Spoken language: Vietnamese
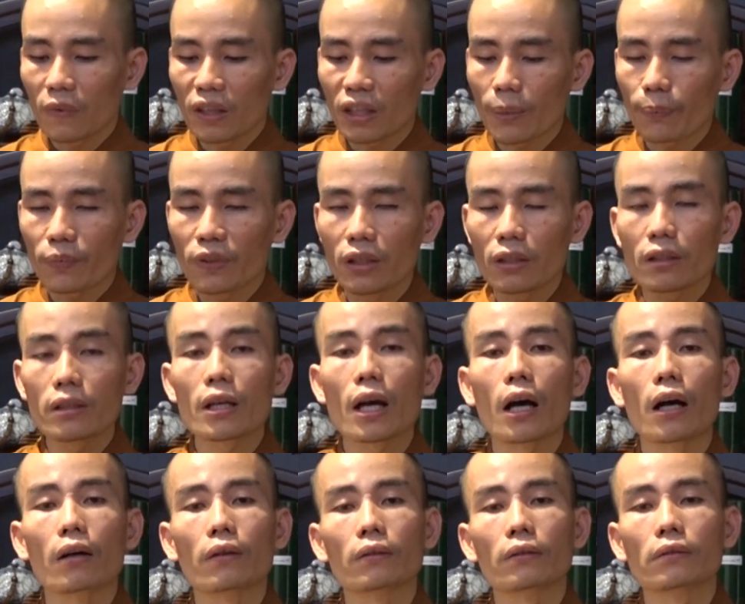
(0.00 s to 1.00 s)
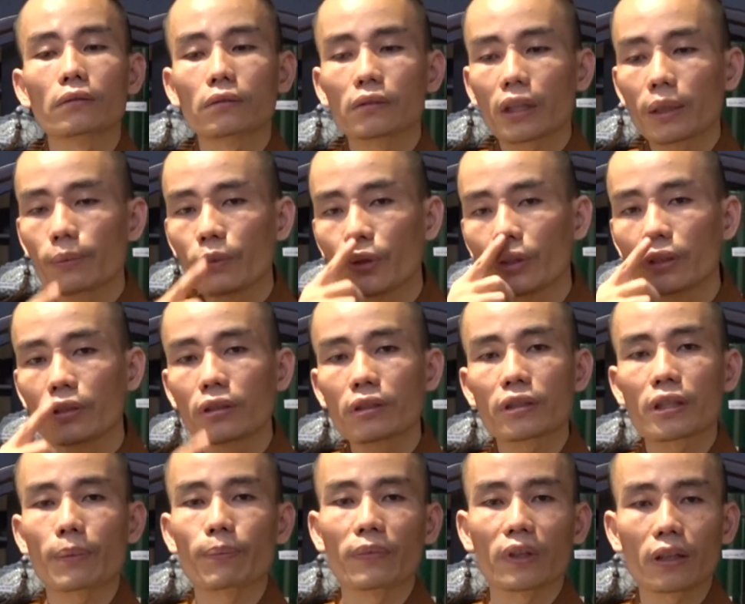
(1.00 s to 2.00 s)
chấp dính vào cái mùi hương
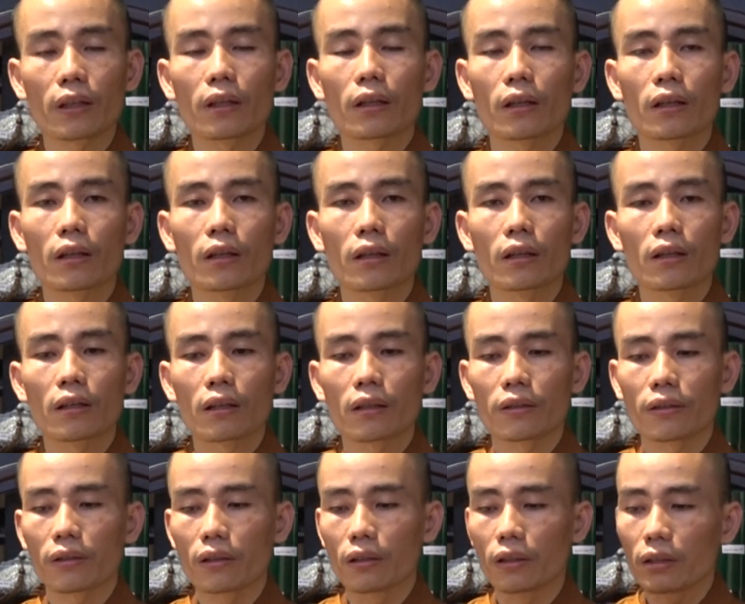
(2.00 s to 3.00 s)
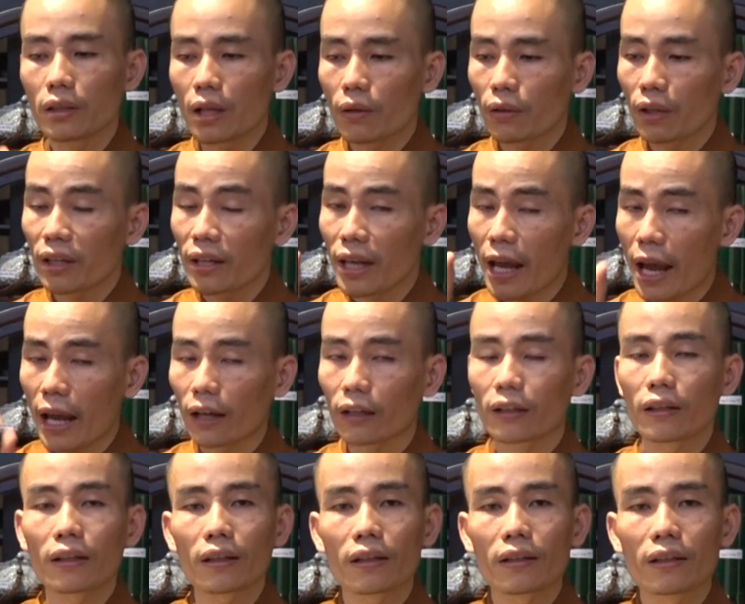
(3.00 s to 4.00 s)
trầm kia, giữ vào cái
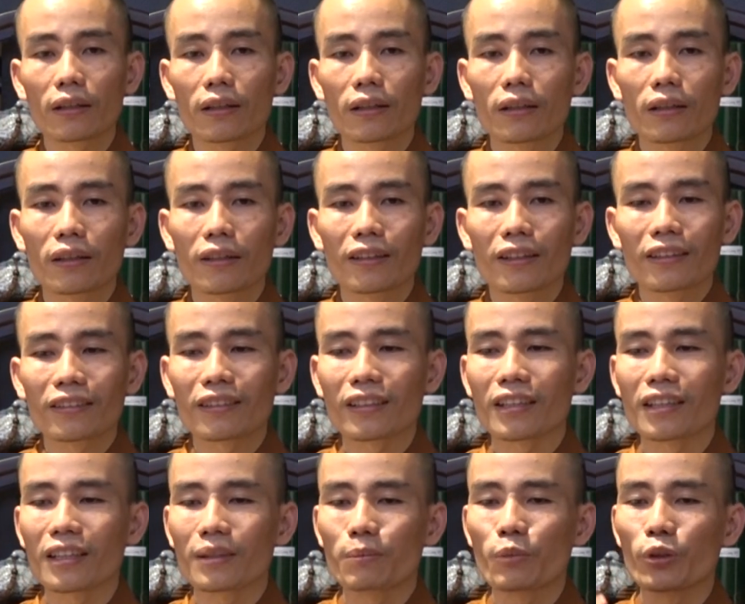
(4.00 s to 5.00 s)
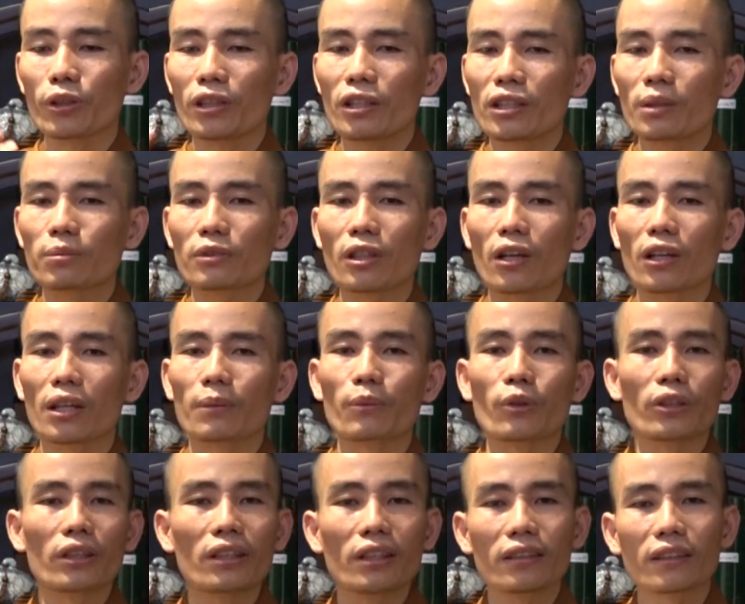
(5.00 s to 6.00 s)
vàng đó, thì mùi hương không còn là
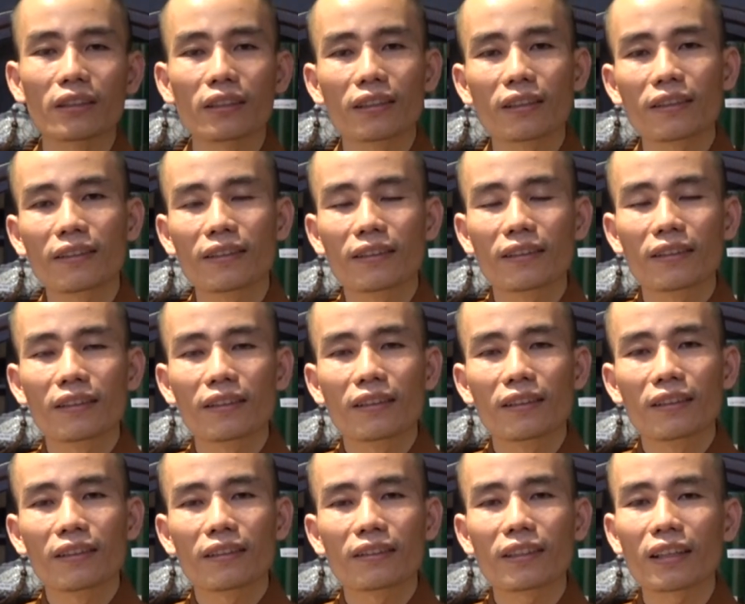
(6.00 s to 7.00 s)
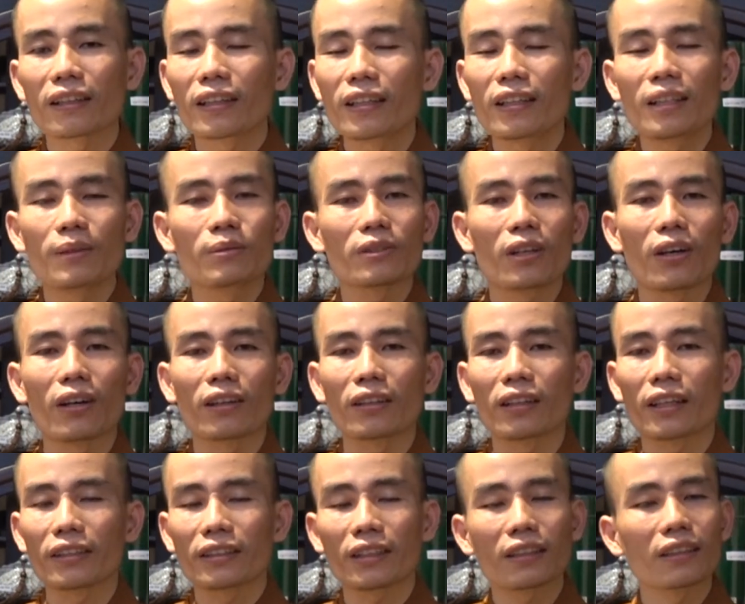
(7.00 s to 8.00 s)
mùi hương nữa, chân lý không
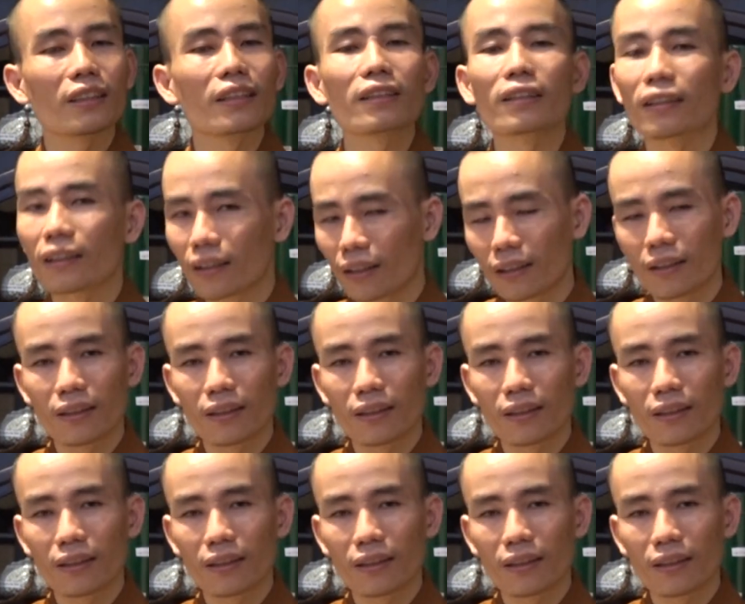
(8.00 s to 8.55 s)
còn là chân lý nữa.